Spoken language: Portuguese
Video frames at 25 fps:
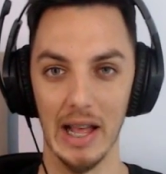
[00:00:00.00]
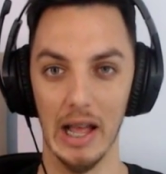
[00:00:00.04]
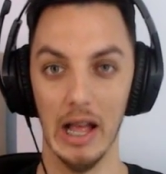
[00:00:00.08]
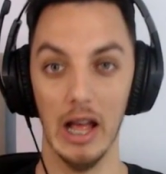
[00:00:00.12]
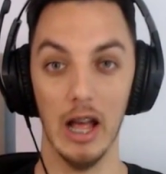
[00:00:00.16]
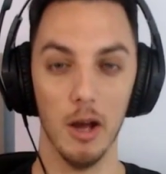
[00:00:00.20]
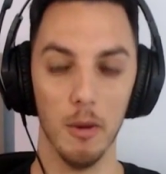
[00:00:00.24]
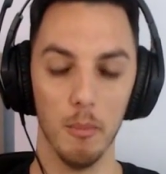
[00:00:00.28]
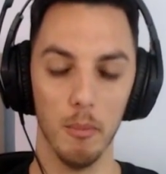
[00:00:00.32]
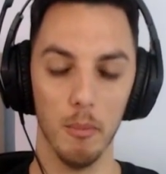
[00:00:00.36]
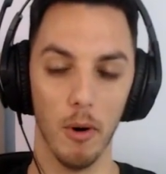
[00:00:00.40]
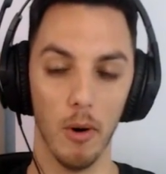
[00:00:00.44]

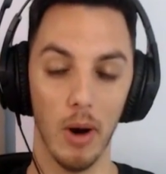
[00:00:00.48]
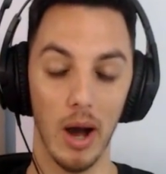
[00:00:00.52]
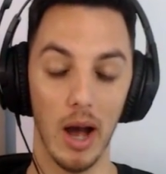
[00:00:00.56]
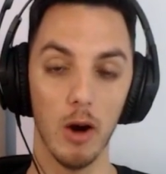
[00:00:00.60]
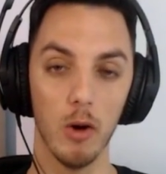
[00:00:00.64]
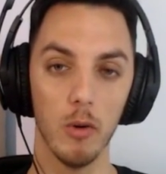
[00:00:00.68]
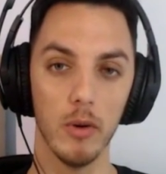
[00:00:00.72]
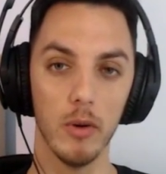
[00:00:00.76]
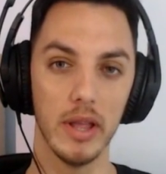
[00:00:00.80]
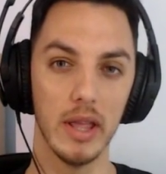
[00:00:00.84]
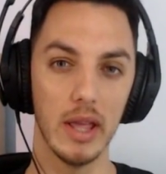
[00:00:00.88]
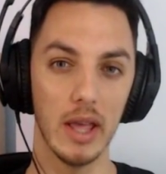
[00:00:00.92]
Bom, a
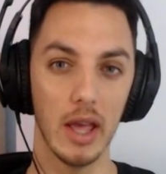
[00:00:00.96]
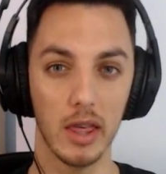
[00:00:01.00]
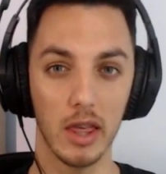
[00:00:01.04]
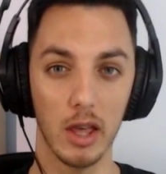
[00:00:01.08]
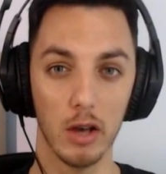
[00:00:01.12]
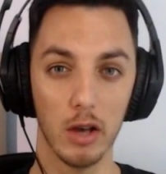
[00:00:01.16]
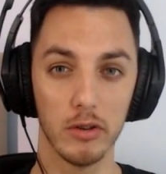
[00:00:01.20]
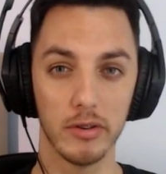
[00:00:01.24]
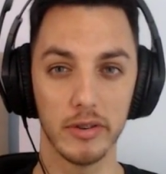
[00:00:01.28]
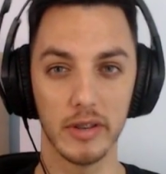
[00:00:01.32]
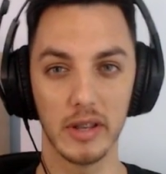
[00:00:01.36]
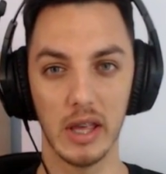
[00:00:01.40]
ruim aqui é
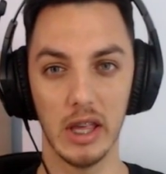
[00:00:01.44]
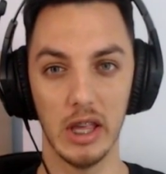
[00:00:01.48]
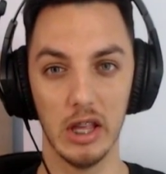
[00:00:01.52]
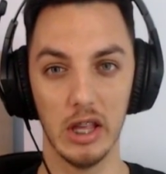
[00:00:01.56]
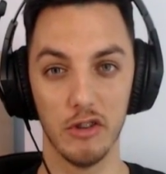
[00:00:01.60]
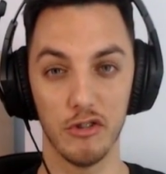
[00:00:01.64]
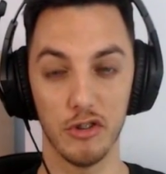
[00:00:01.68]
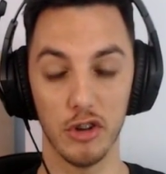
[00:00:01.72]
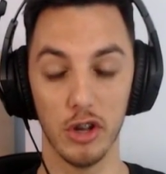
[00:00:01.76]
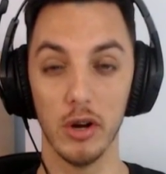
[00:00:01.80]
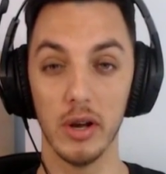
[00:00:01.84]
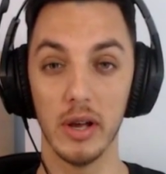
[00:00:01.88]
o
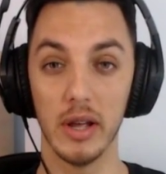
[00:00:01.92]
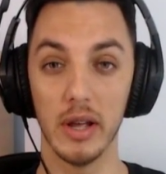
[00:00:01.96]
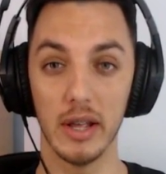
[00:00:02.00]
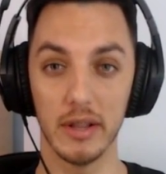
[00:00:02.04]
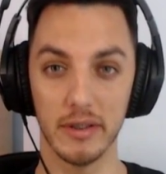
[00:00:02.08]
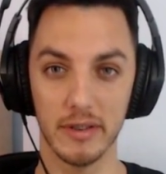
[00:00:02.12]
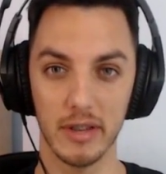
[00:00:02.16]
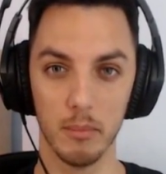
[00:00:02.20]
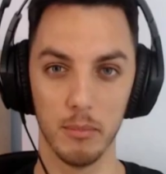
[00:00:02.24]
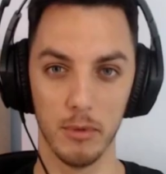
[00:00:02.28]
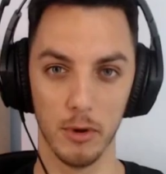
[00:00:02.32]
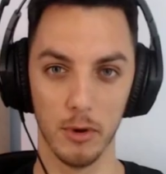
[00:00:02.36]
seguinte: eu
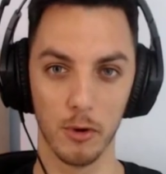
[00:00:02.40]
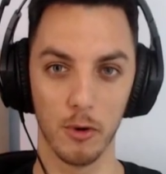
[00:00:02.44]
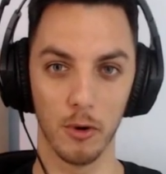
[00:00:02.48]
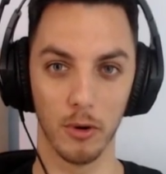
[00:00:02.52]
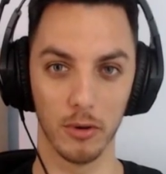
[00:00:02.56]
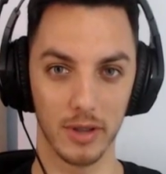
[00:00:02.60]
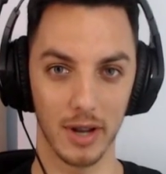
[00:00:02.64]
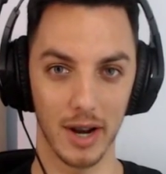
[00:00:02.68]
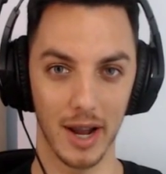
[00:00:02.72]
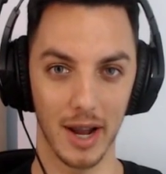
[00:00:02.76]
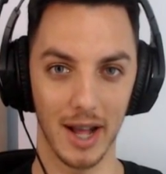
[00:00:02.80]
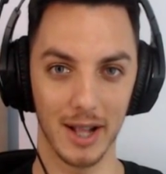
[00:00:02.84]
recebi o
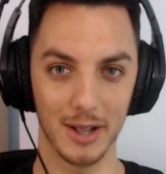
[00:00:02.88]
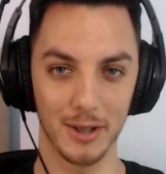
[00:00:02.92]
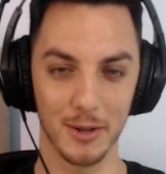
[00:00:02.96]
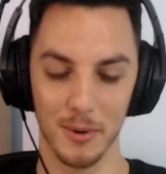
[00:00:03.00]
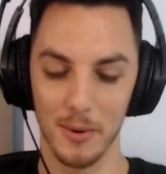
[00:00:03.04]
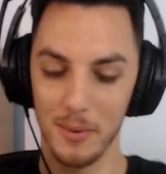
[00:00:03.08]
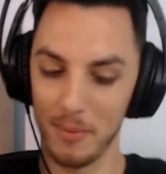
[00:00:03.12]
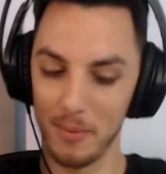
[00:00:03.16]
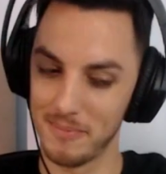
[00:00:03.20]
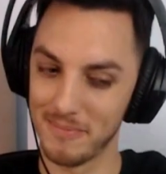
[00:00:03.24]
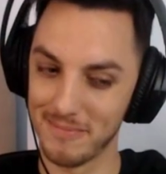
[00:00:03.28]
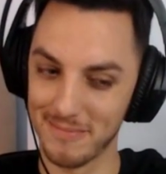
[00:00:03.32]
contrato.
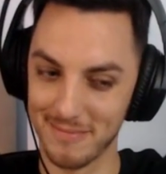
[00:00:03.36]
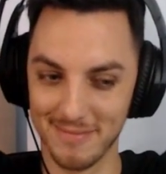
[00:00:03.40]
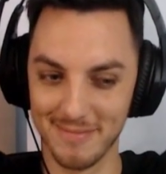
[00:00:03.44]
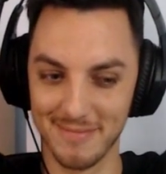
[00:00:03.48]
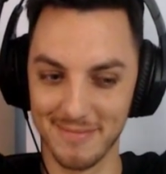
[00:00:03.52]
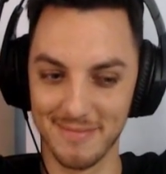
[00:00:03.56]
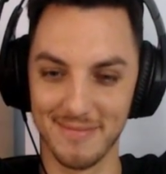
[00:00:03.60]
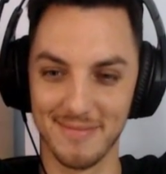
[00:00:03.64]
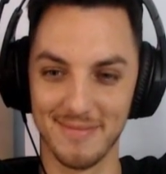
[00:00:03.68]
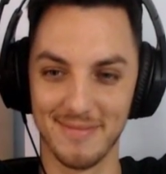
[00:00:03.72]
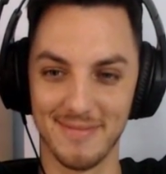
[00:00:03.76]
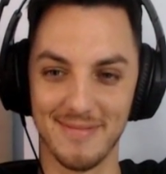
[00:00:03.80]

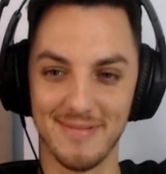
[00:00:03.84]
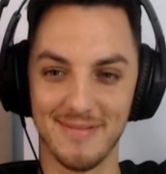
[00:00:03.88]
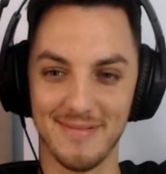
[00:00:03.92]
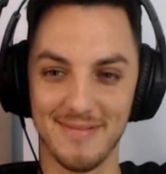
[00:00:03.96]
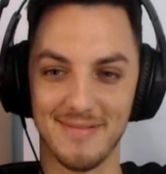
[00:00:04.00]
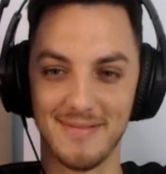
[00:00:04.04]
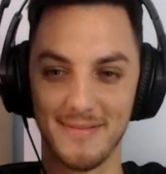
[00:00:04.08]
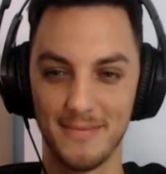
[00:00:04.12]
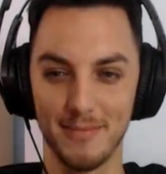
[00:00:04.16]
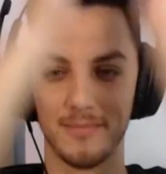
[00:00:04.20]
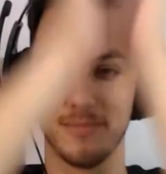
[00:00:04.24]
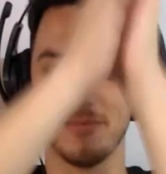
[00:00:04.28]

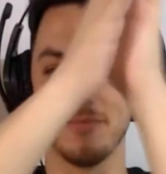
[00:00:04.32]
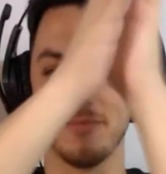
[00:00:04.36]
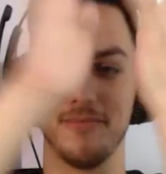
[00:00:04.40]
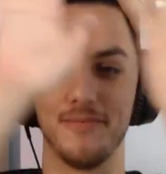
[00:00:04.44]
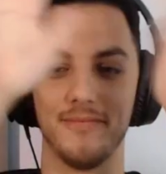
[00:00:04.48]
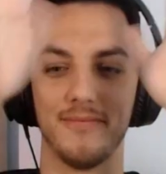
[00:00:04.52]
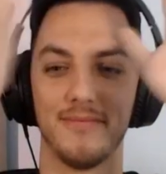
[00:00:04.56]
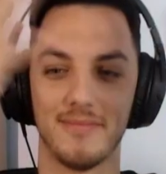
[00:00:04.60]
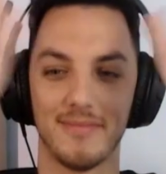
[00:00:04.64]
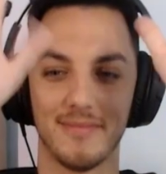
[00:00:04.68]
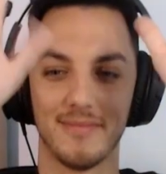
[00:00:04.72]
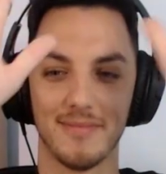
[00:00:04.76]

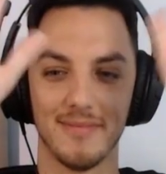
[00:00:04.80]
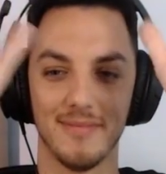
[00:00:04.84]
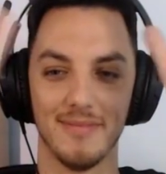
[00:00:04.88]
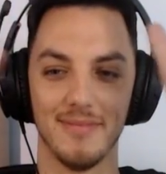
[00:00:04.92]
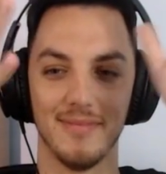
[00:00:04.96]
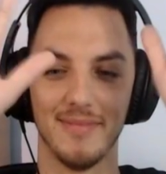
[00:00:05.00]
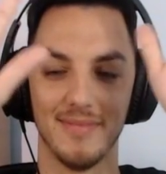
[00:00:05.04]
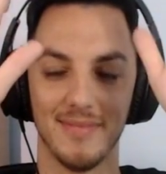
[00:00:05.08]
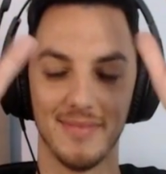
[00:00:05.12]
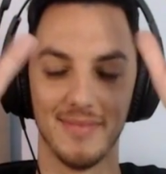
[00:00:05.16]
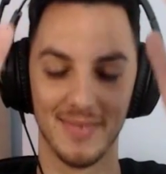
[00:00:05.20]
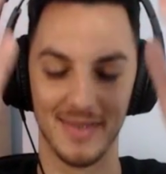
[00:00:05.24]

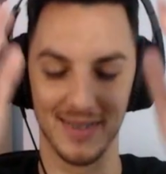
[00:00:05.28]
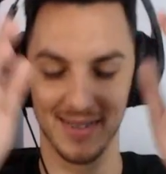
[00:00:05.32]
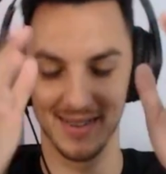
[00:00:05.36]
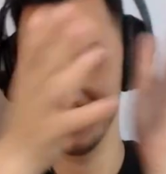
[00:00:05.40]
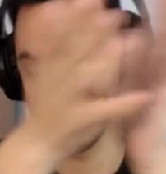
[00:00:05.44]
Ah!